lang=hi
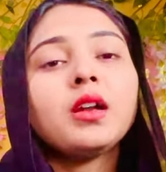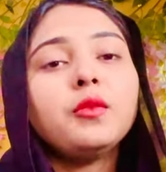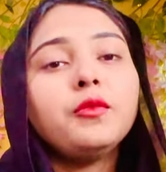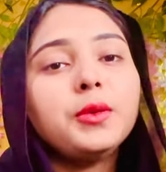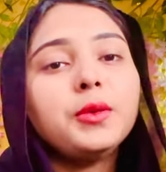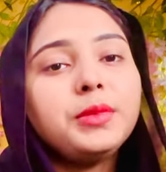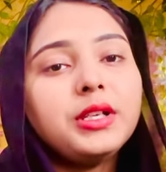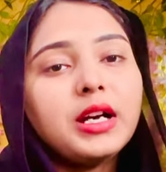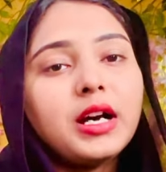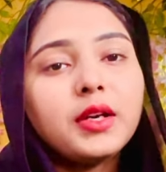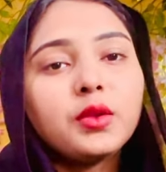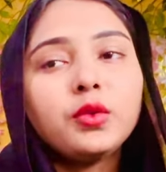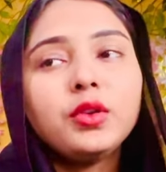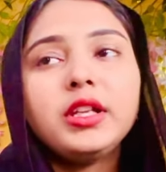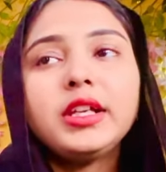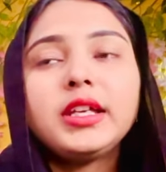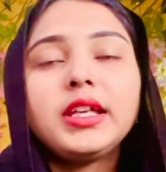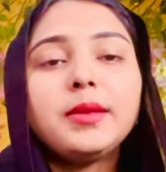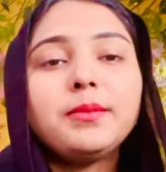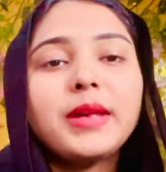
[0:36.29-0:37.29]
वेबिनार को
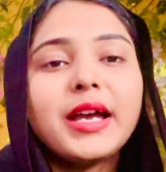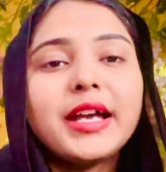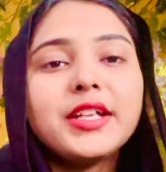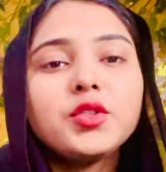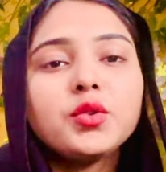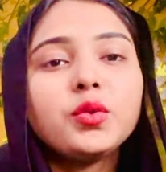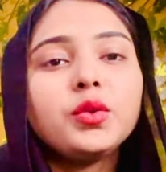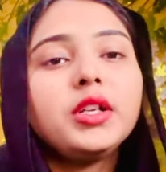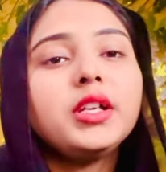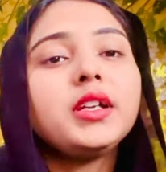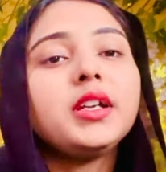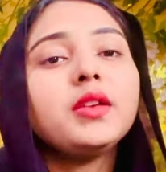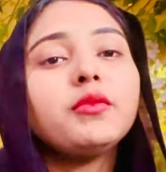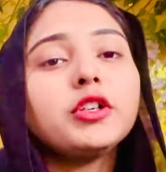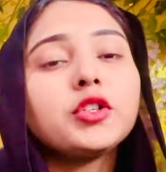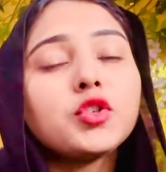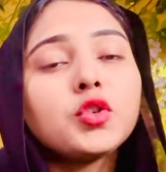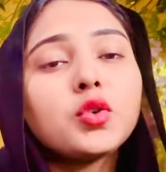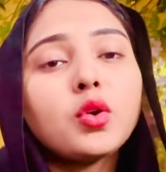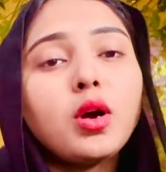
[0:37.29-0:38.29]
लेके बैच को लेके
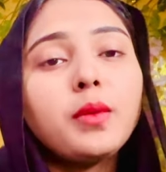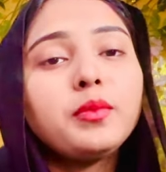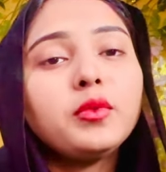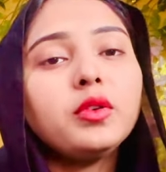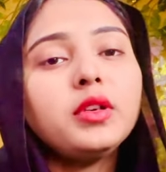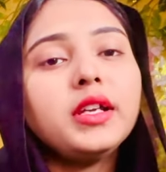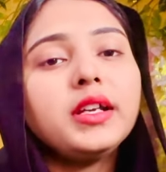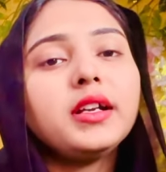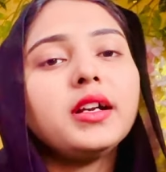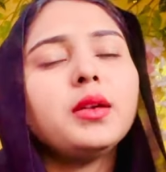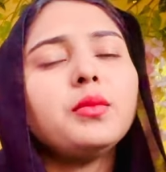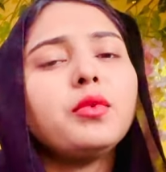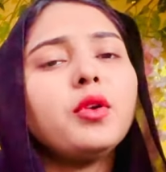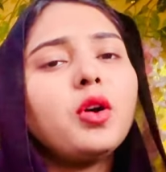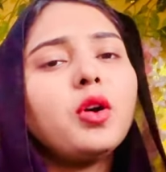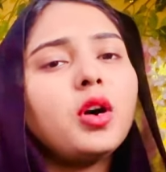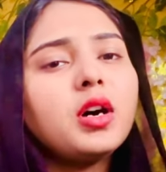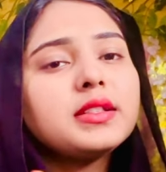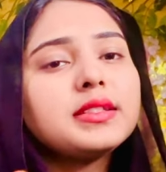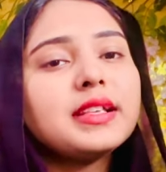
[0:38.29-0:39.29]
वर्कशॉप को लेकर
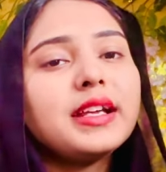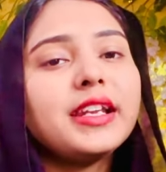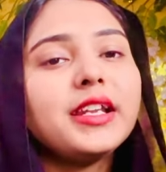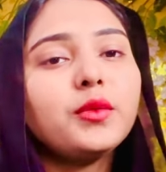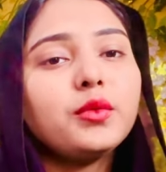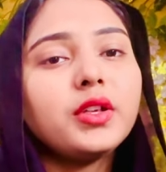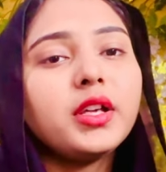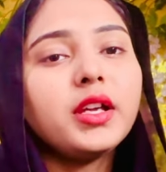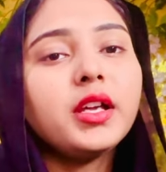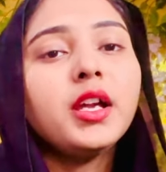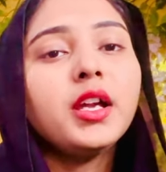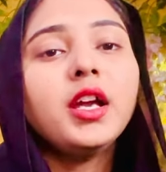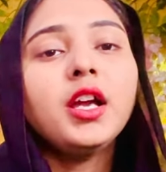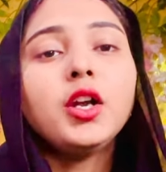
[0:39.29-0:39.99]
बहुत सारे उनके